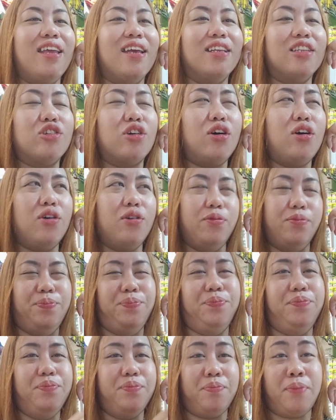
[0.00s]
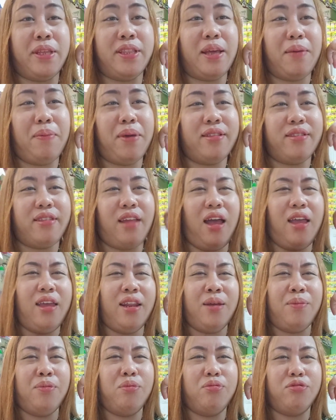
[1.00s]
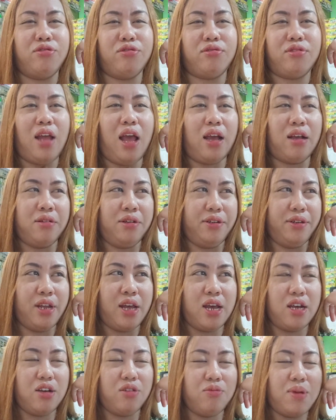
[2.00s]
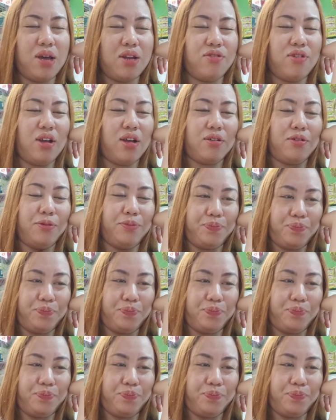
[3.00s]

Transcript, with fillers: So, benta-benta, ayan, nabubusog na ako, na umano na ako,